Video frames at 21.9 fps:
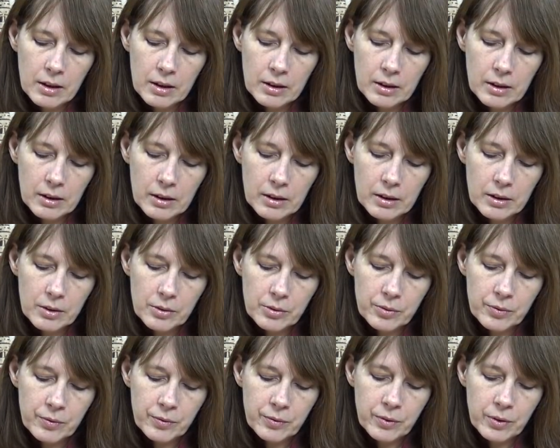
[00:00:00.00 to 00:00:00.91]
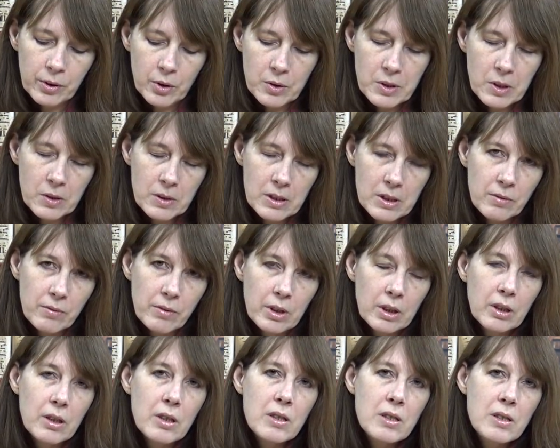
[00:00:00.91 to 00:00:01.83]
e, wchodzący w
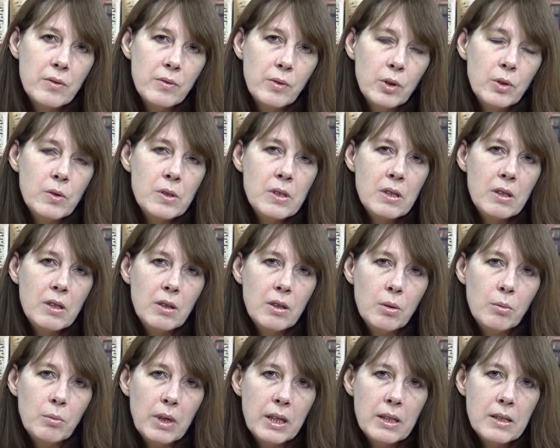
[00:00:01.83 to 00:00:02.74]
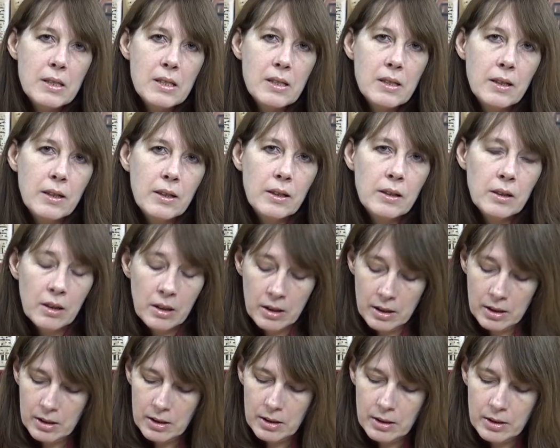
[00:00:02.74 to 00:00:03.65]
jakieś związki, romanse,
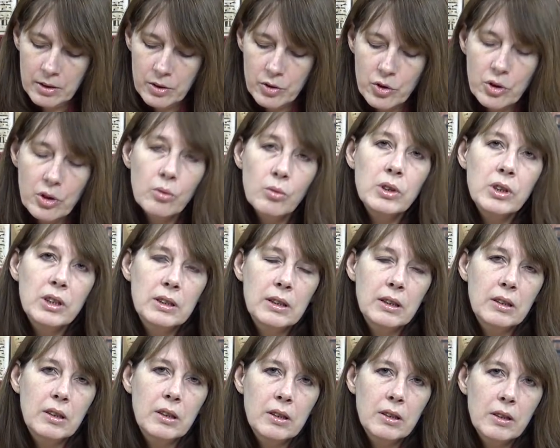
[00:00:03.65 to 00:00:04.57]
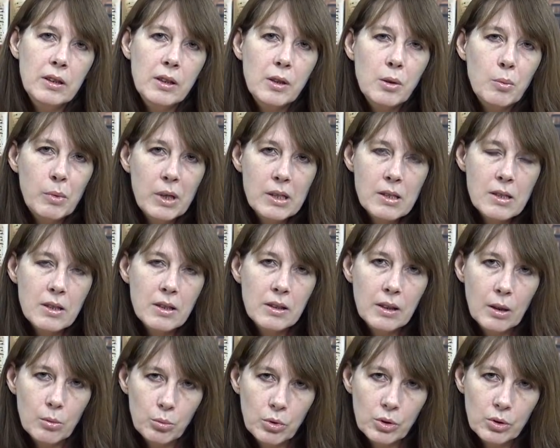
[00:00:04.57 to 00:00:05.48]
szczególnie takie romanse
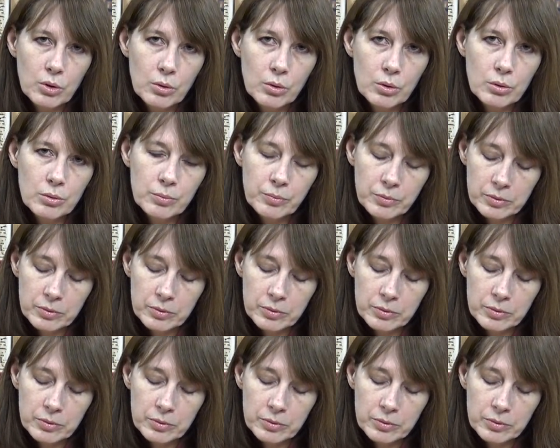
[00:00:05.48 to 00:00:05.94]
na boku.